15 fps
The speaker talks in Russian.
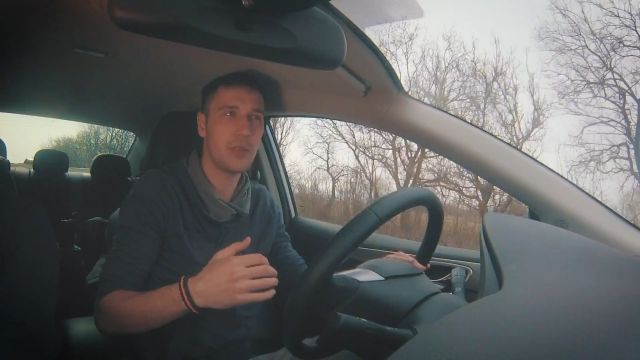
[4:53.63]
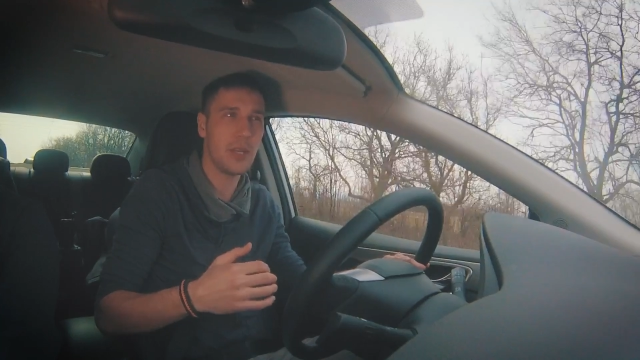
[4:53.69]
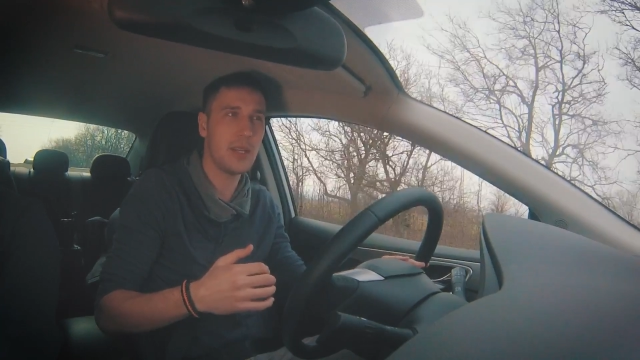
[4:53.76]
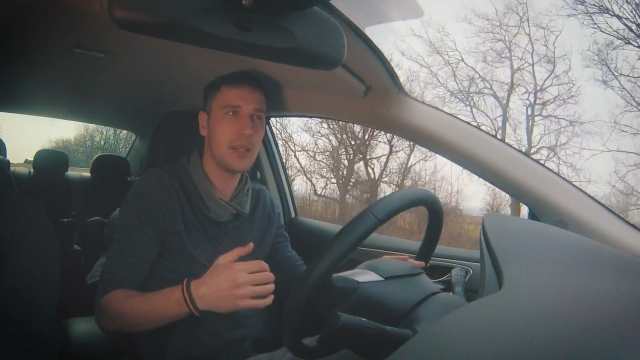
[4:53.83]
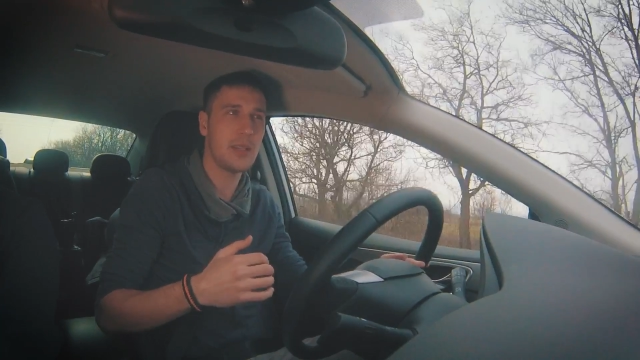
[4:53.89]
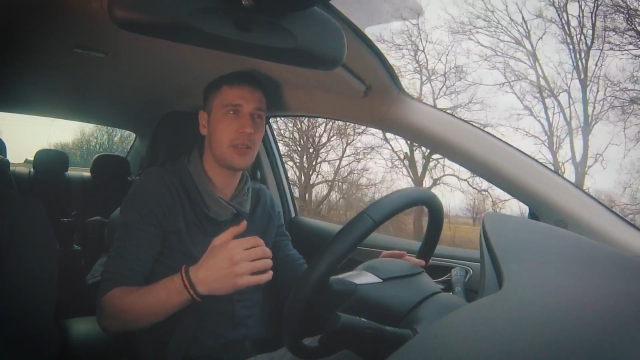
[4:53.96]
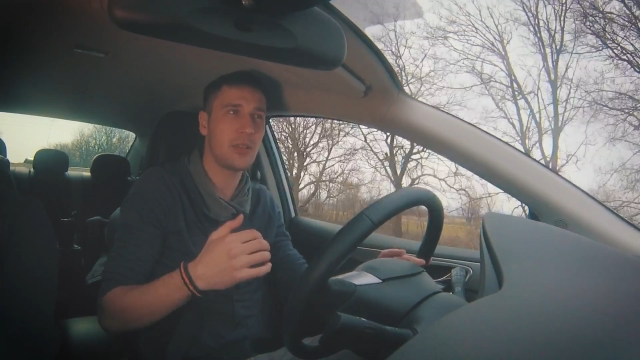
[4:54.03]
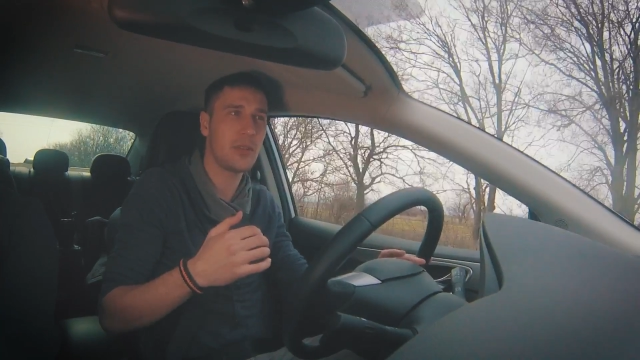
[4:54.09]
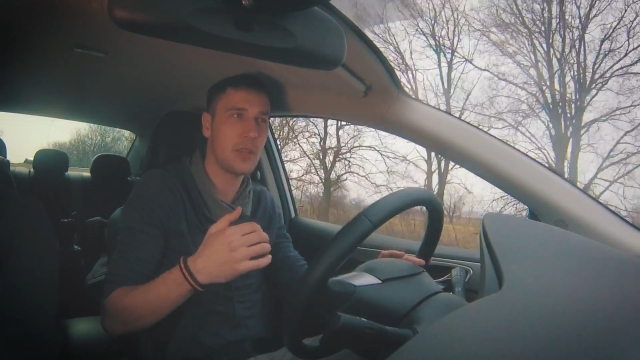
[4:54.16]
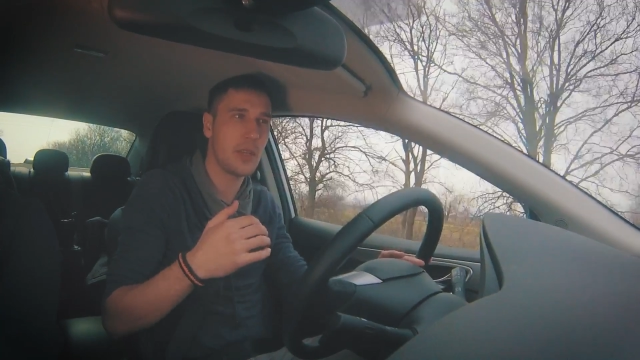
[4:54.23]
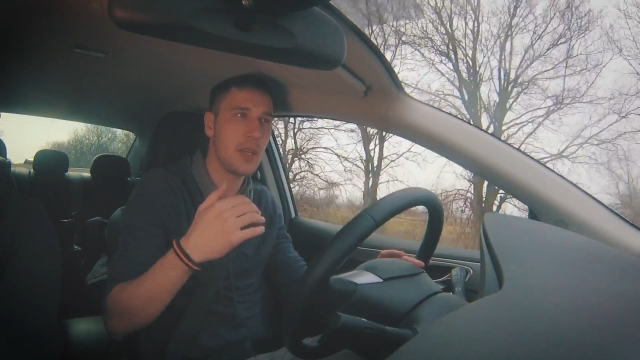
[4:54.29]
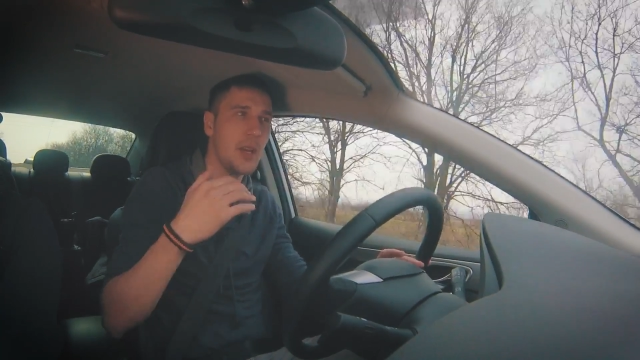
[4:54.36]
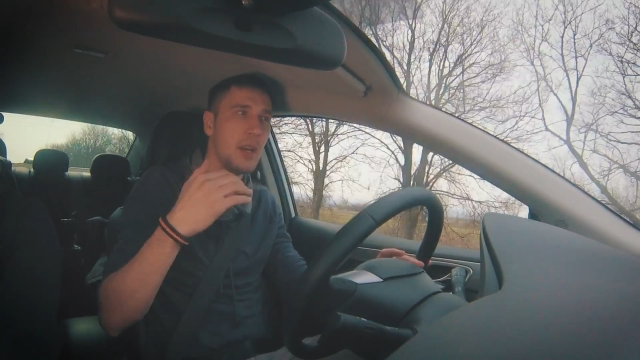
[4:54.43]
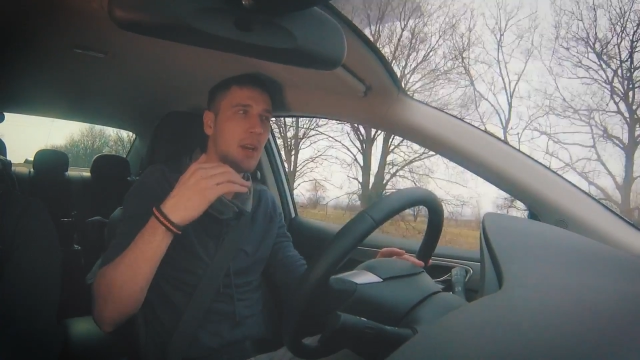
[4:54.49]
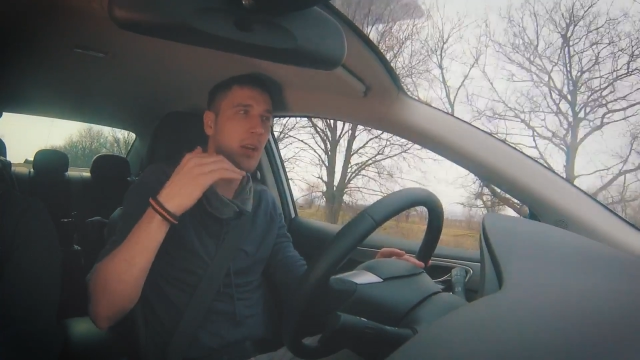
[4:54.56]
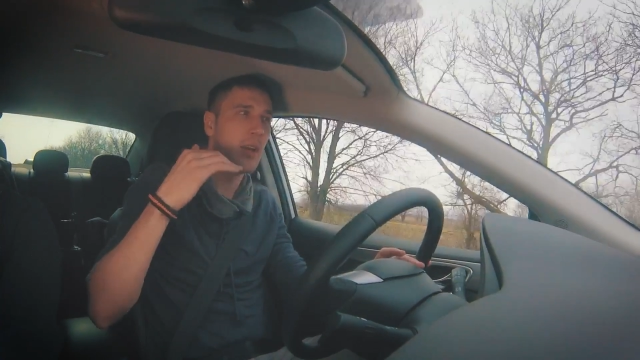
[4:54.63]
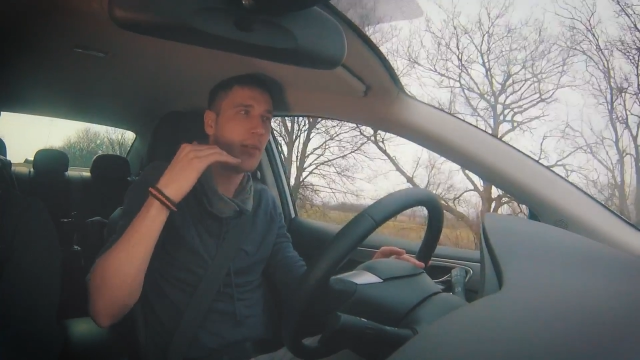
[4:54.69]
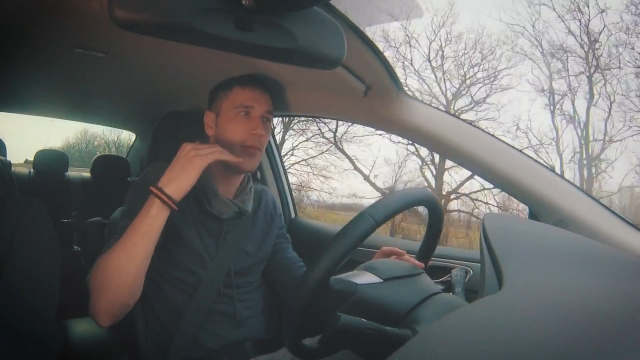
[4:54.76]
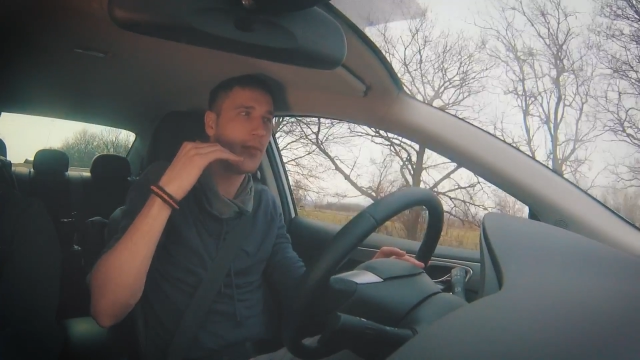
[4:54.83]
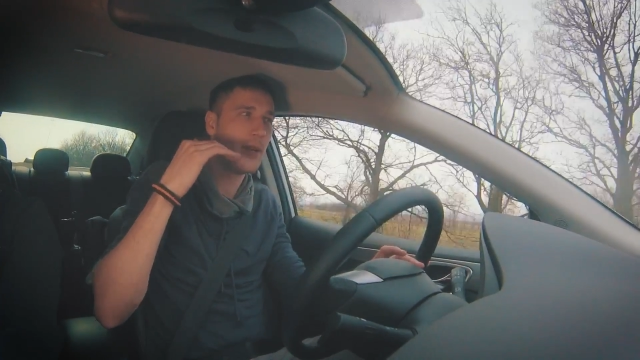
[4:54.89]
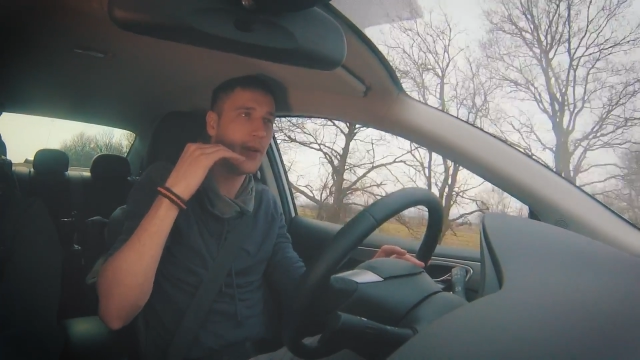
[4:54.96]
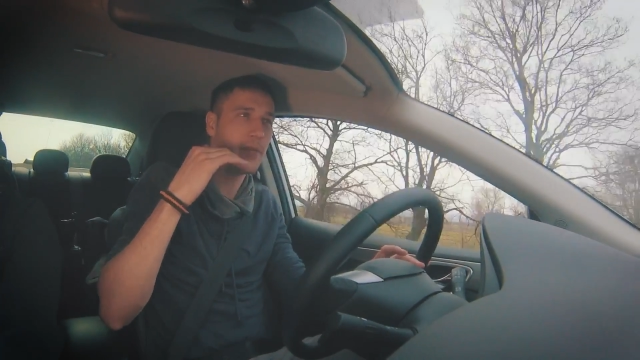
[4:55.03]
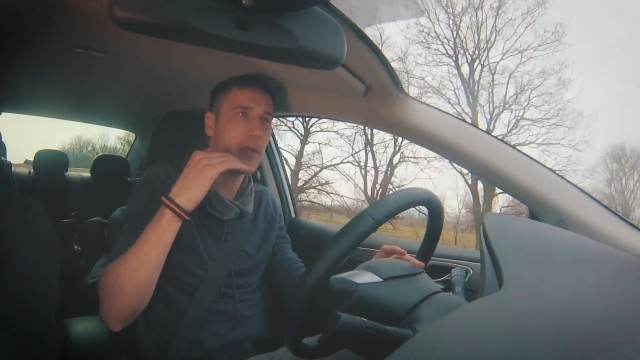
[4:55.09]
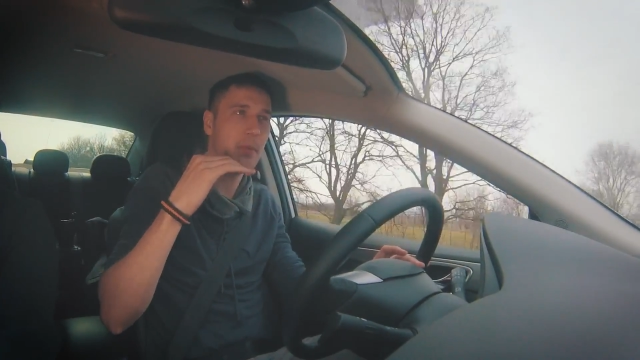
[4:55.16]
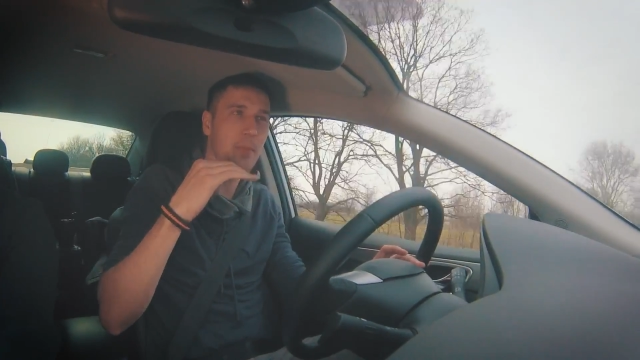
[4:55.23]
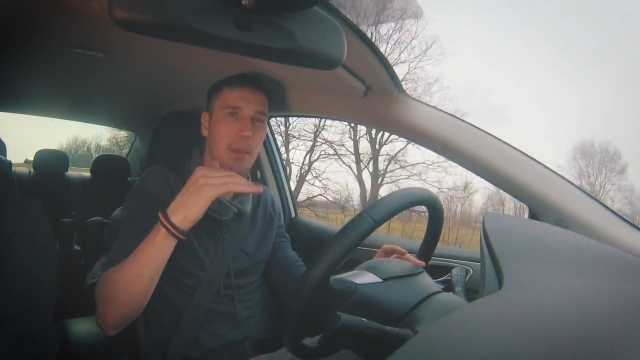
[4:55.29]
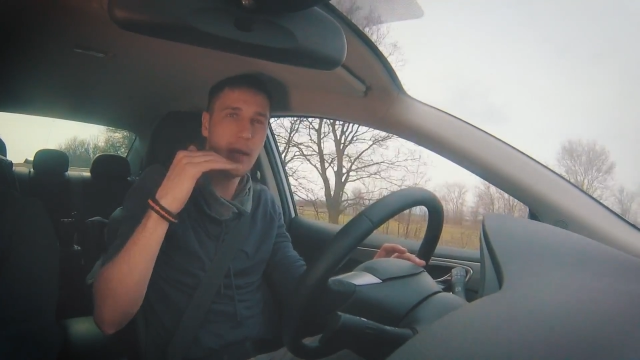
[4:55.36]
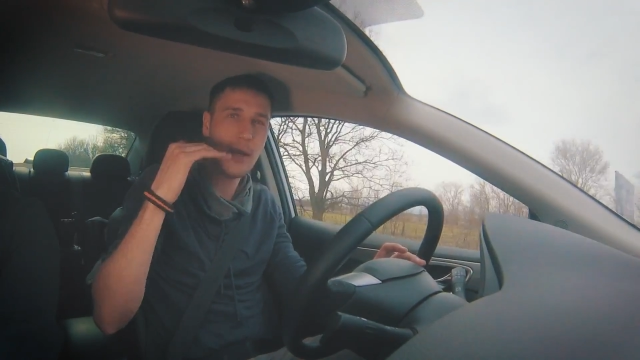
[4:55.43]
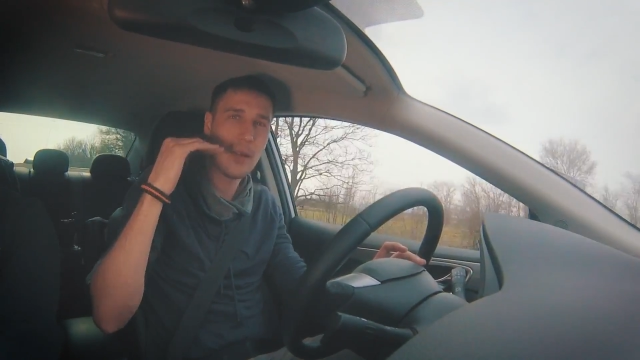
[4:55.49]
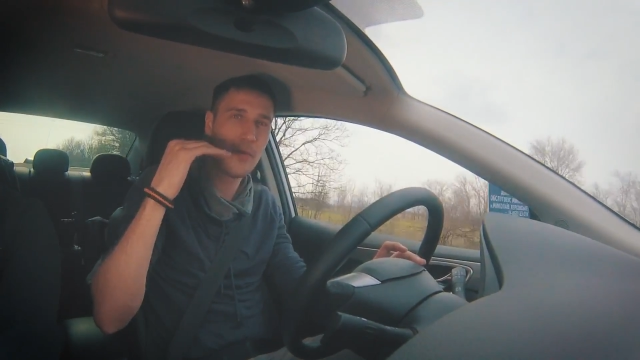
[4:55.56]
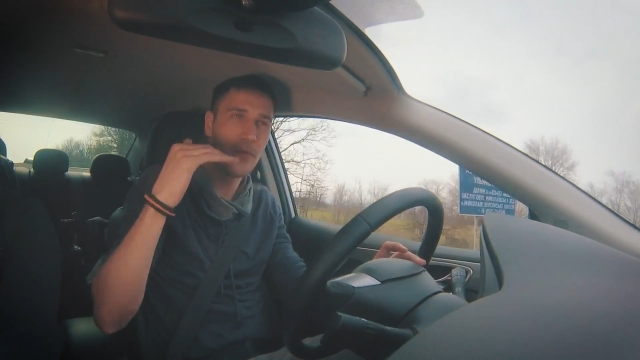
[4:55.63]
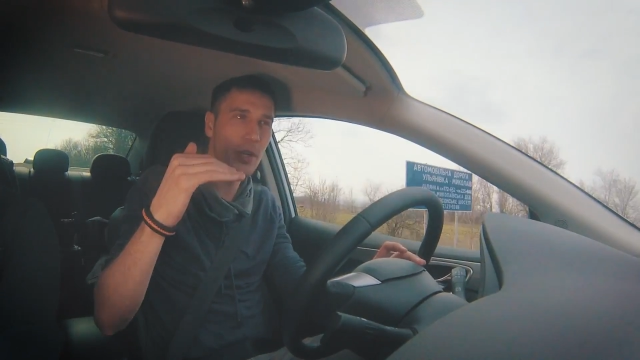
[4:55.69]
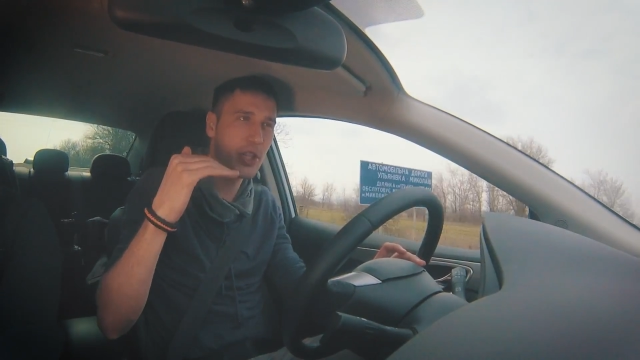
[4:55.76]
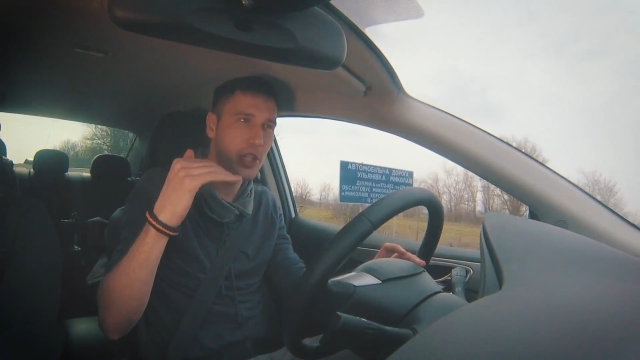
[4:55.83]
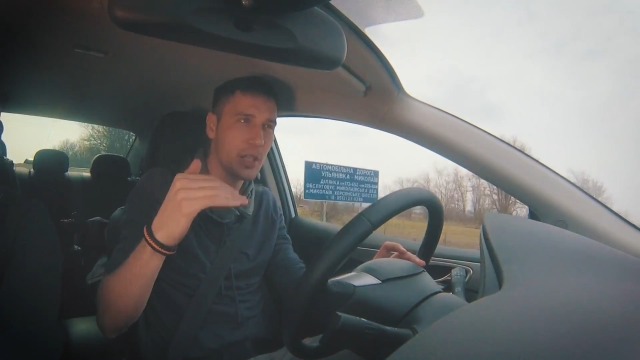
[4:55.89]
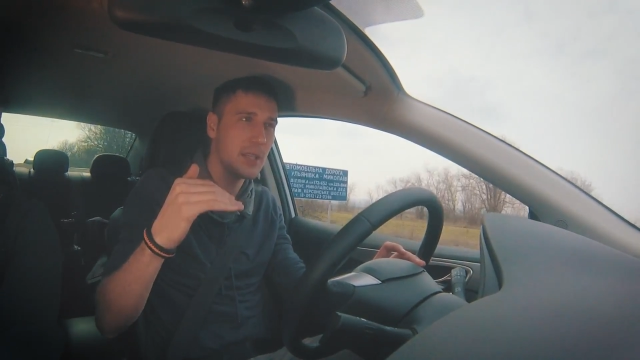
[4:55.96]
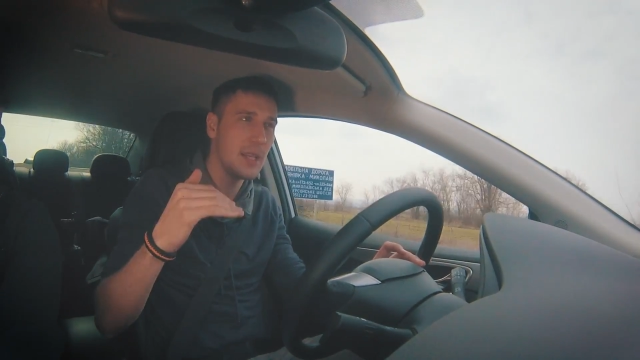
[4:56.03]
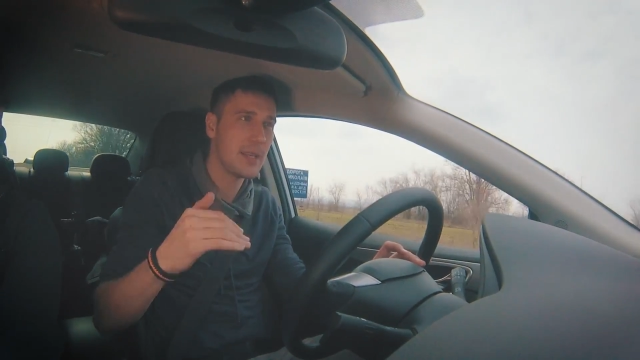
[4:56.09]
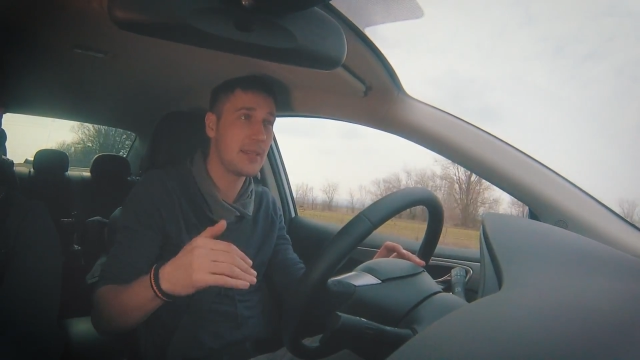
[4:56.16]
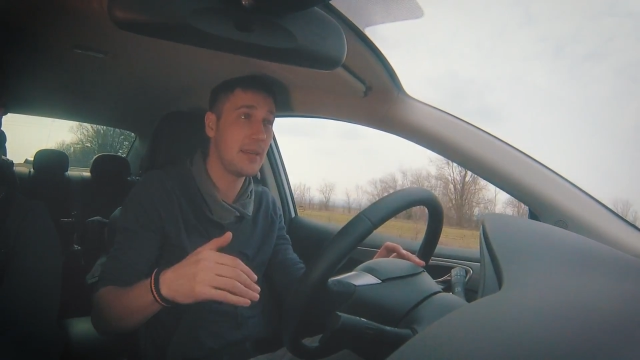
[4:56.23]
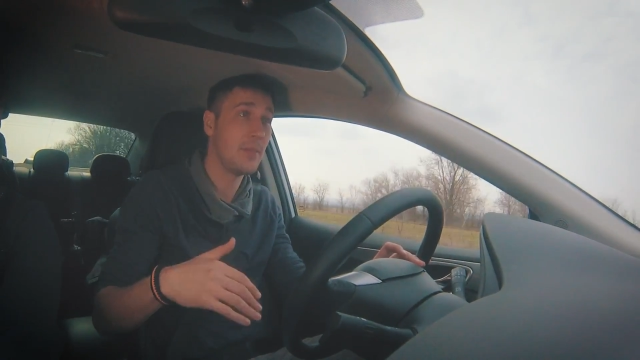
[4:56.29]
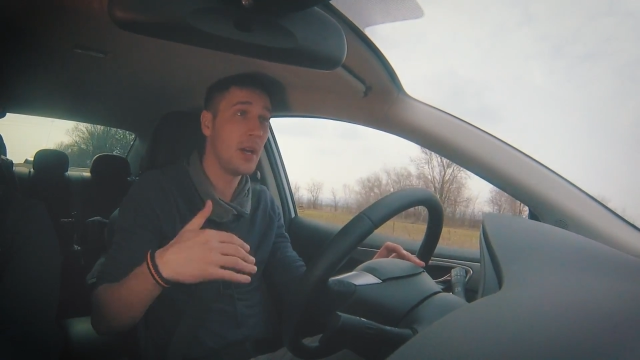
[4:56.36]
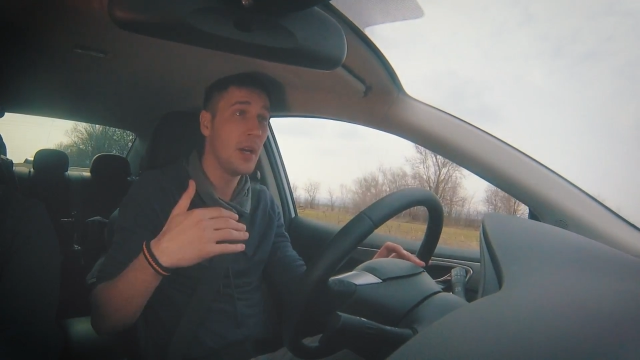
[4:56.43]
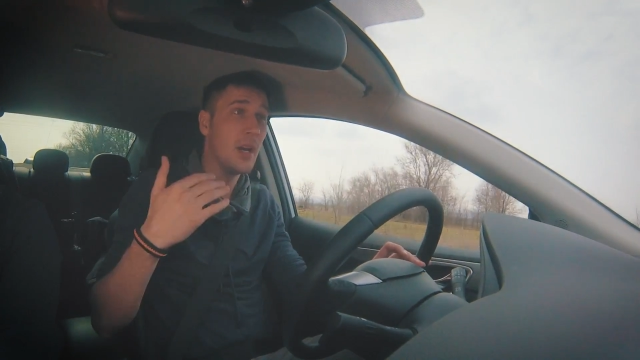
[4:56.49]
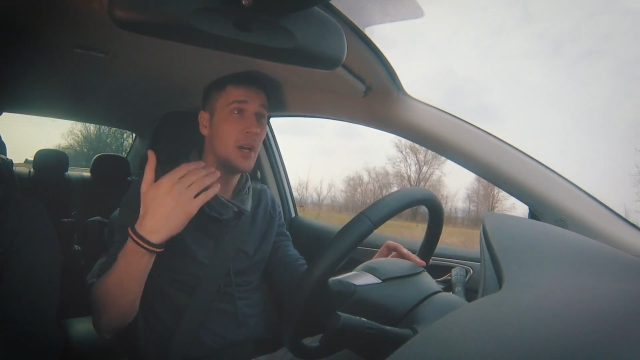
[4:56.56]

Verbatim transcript: тебе кажется, что ты в автомобиле выше классом.